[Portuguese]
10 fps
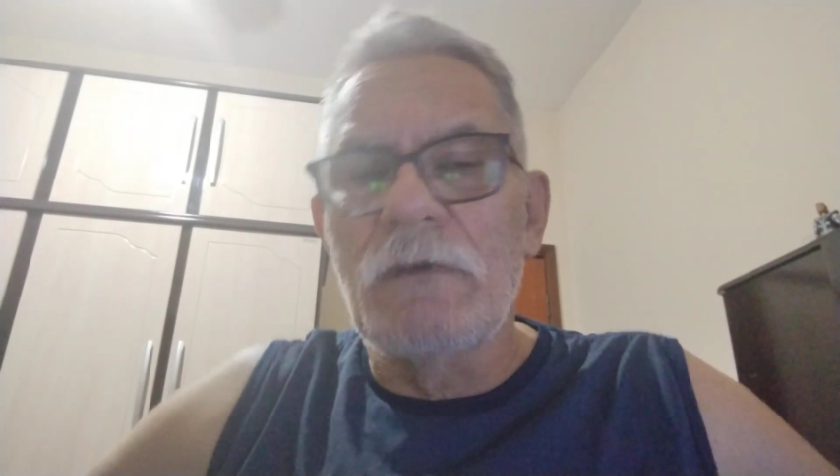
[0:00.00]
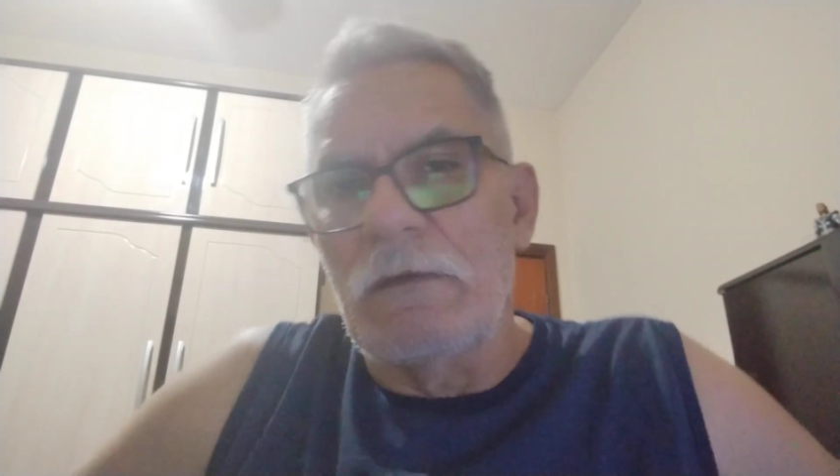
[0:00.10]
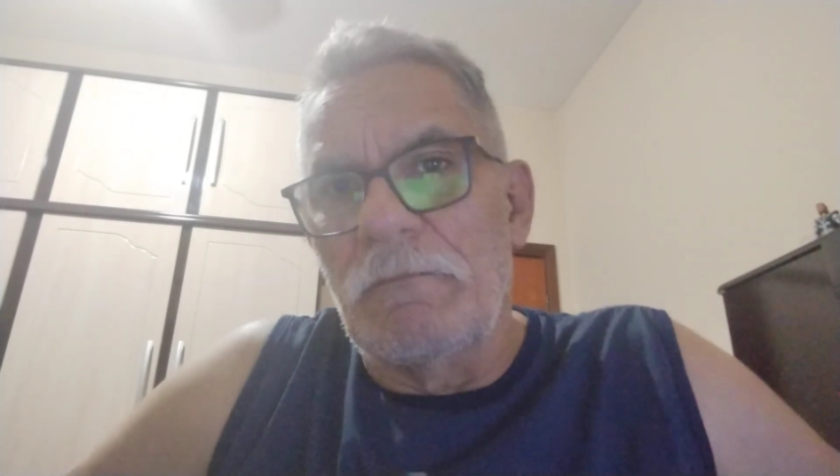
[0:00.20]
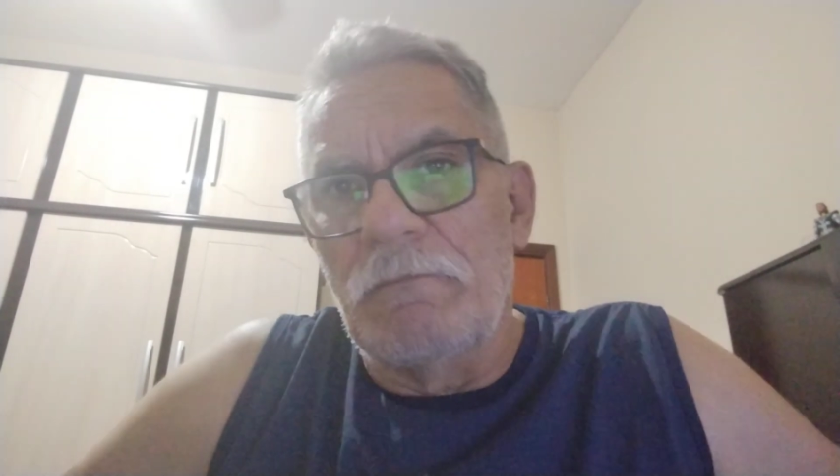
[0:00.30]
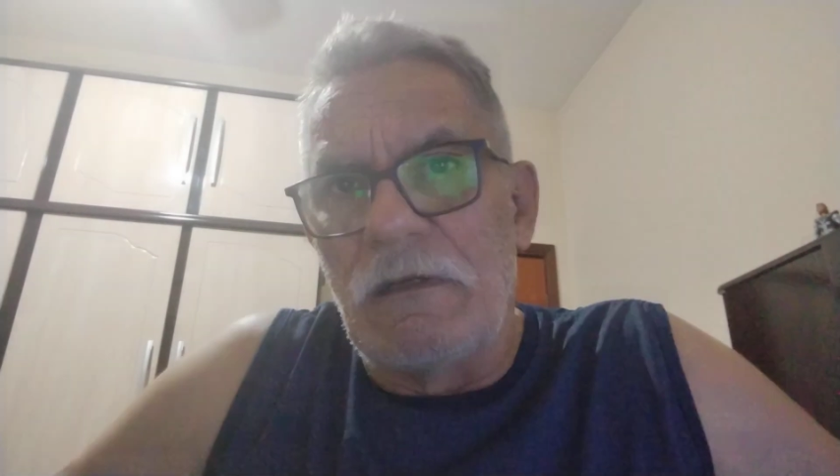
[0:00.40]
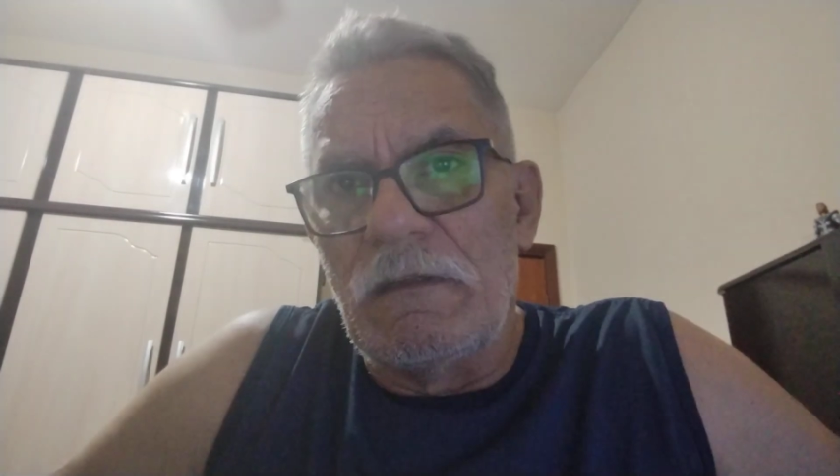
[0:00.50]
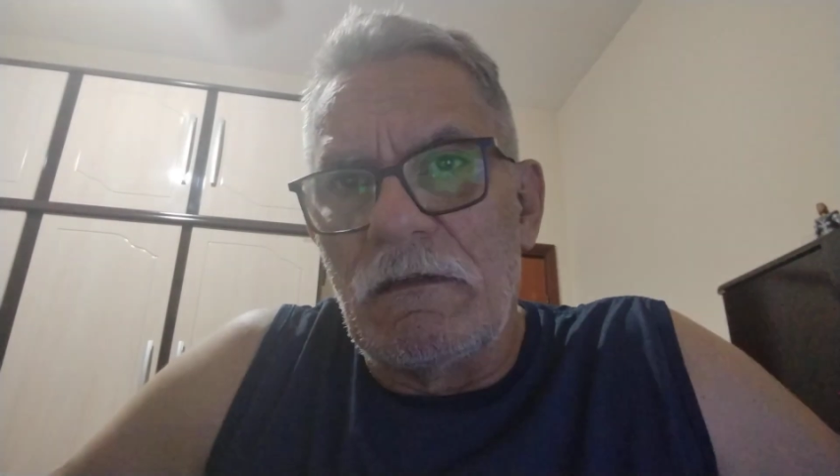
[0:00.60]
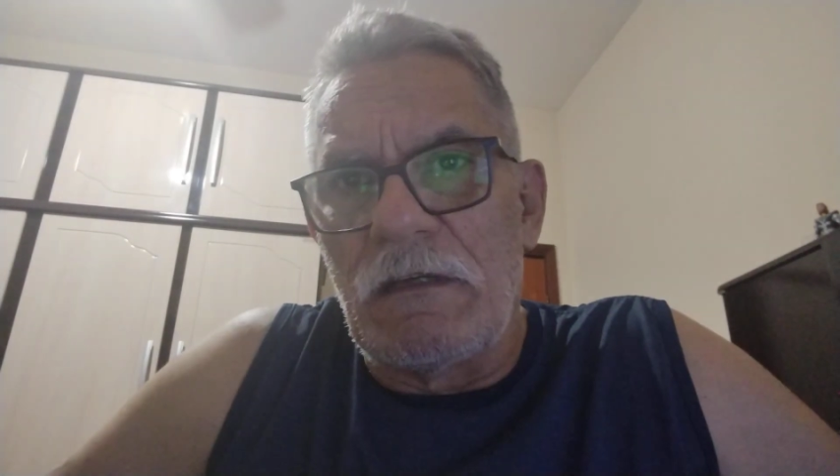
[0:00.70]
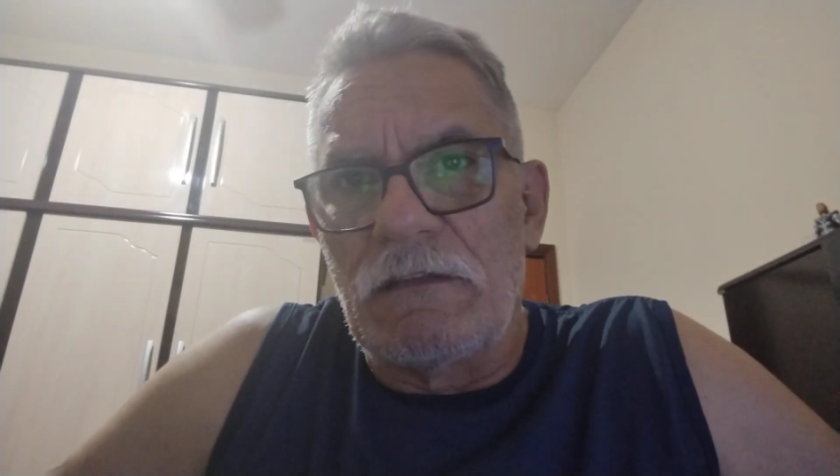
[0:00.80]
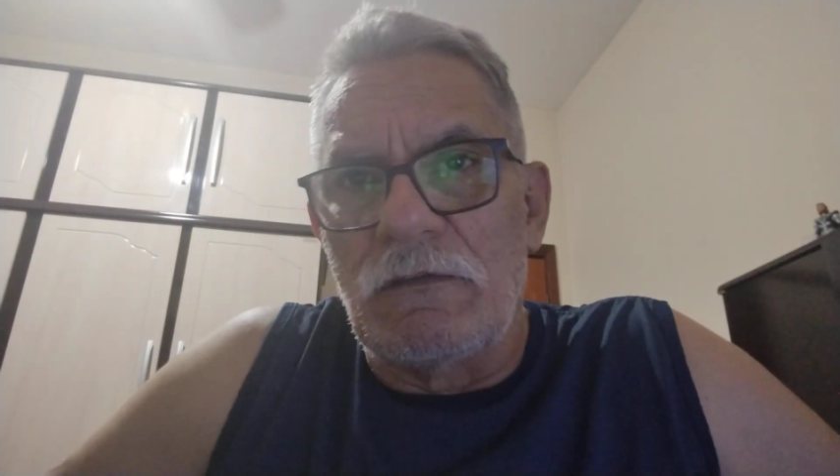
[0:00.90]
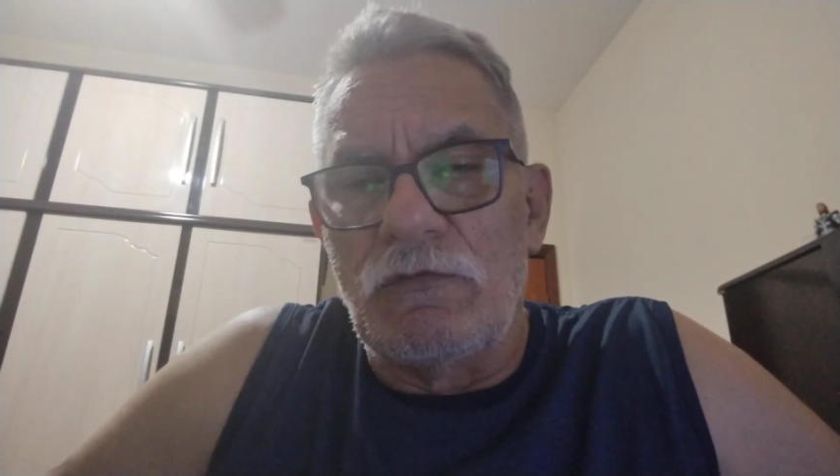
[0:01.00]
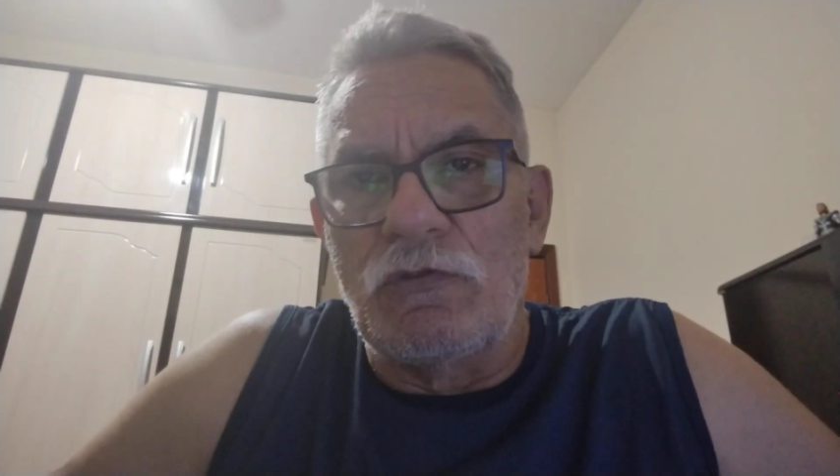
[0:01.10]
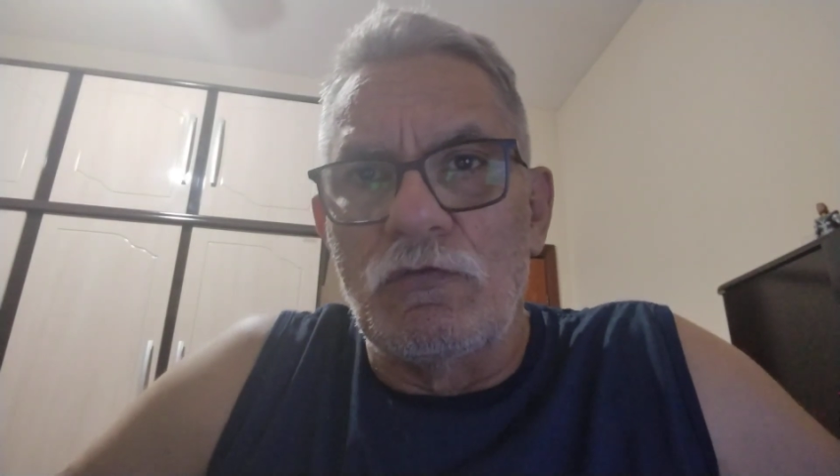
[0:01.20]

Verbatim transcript: Né? Questão de